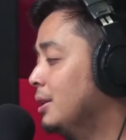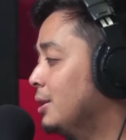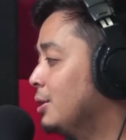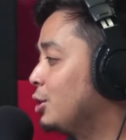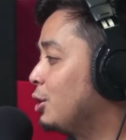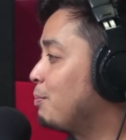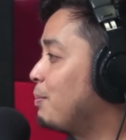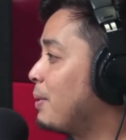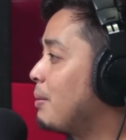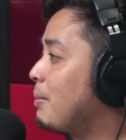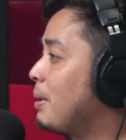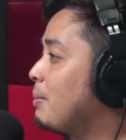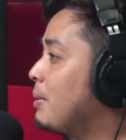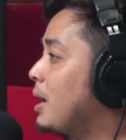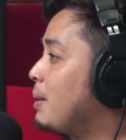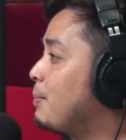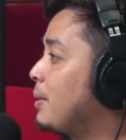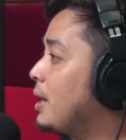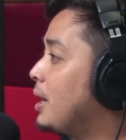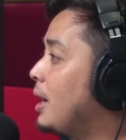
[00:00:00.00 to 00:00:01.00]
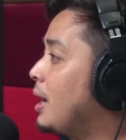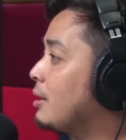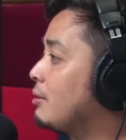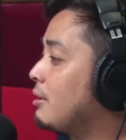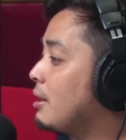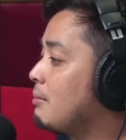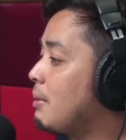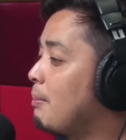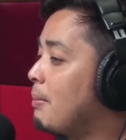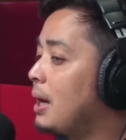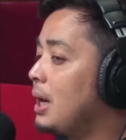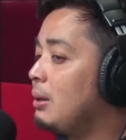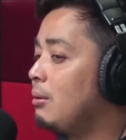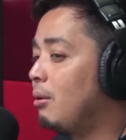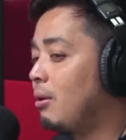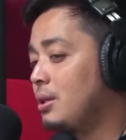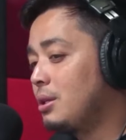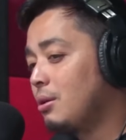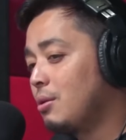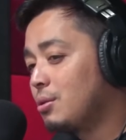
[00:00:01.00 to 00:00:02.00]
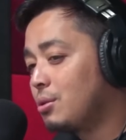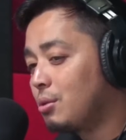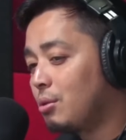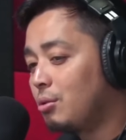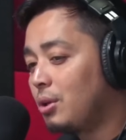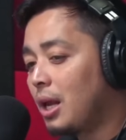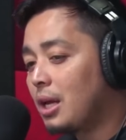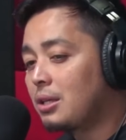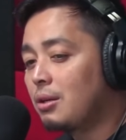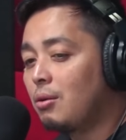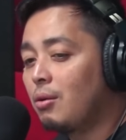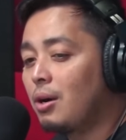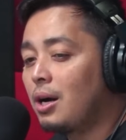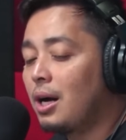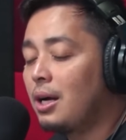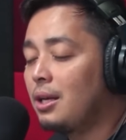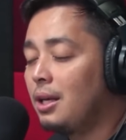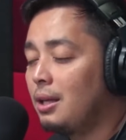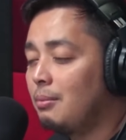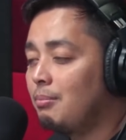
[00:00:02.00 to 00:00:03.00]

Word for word: So pag may mga pagkakataon na babaliw ako kasi gusto ko ng lasa ng kanin,